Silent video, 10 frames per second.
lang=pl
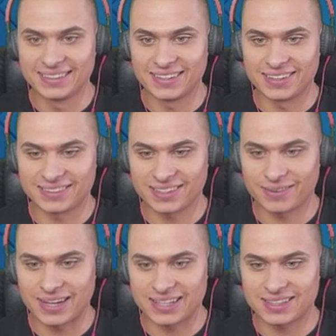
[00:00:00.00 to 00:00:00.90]
no to
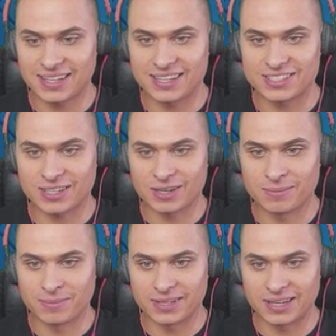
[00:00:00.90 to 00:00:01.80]
ładne, idzie
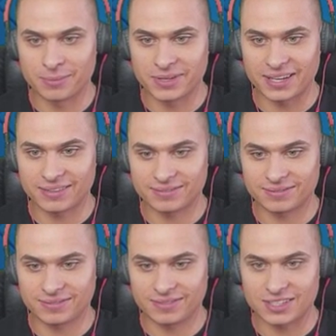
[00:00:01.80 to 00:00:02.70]
combo na mnie.
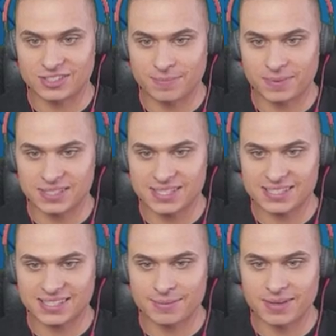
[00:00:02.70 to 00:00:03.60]
Jeszcze
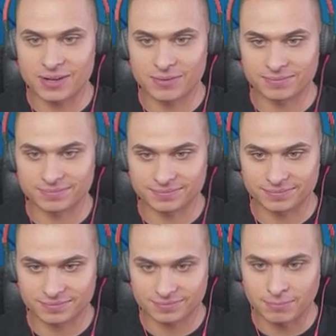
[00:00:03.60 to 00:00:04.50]
princeskę miał.
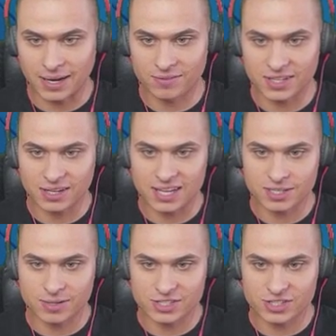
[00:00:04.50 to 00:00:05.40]
Balon nie doleciał
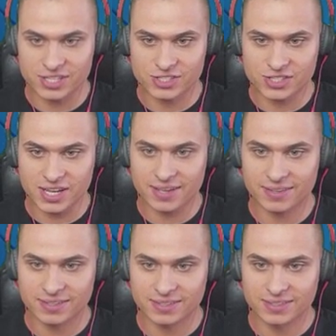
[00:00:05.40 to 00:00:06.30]
na szczęście.
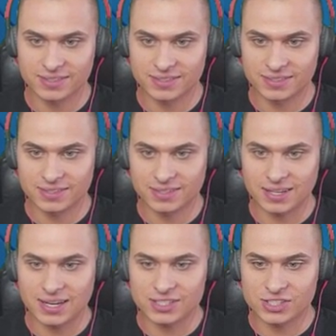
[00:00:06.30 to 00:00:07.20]

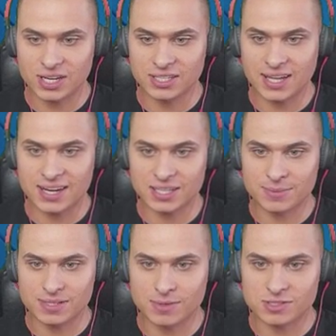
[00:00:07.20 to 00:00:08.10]
Ale ci elitarni mnie
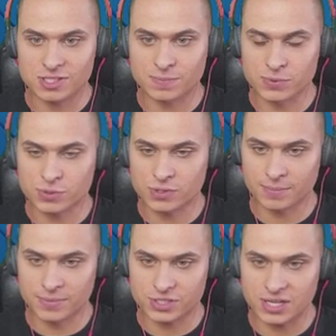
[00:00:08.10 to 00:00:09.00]
za mocno spuszują,
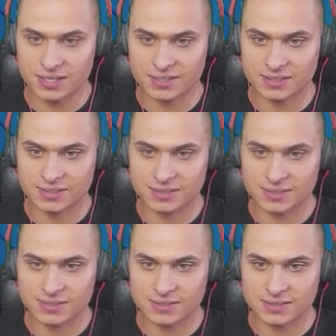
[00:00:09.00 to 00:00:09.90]
myślę.
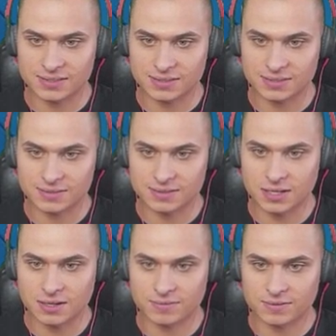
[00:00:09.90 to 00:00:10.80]

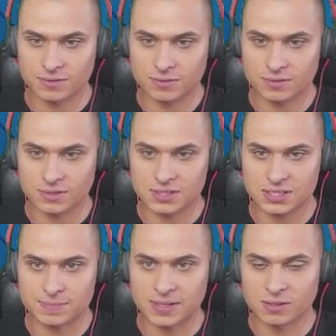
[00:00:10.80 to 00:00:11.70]
No,
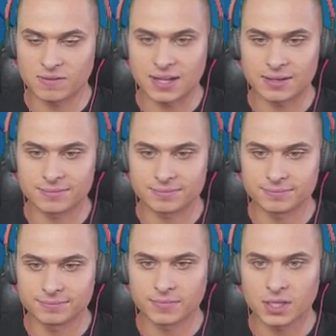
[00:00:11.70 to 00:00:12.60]
spadowa.
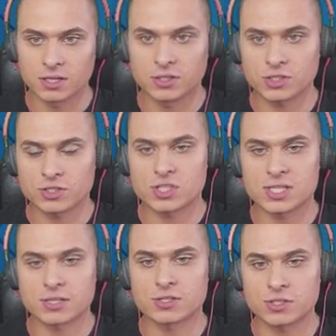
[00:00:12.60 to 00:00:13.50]

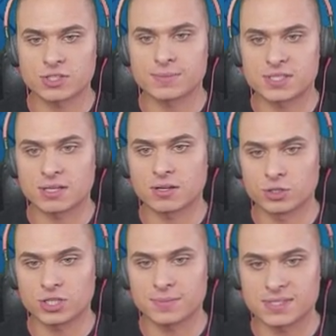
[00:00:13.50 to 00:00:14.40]

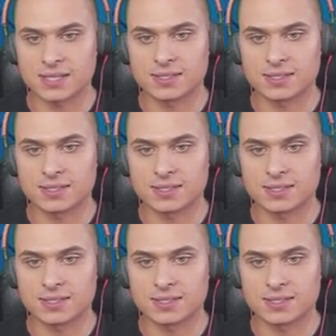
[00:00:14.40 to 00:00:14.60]
1300-1800.